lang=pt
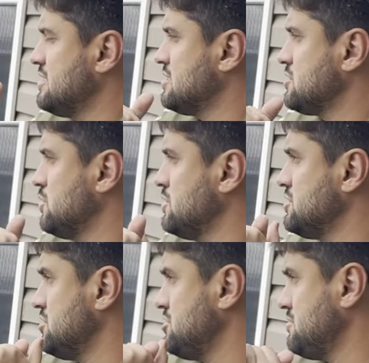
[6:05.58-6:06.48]
essas
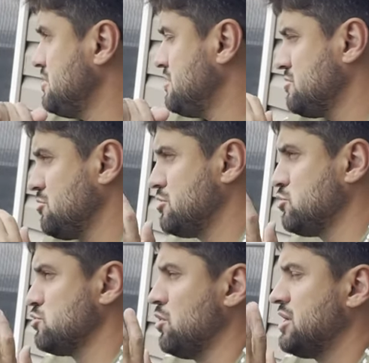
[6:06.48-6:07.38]
coisas, é,
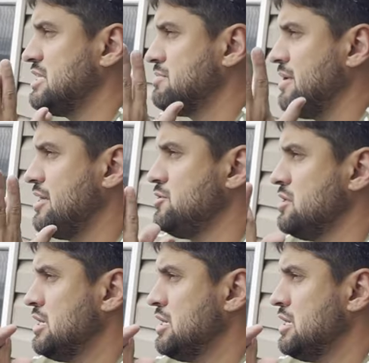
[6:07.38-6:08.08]
sobretudo no Oriente Médio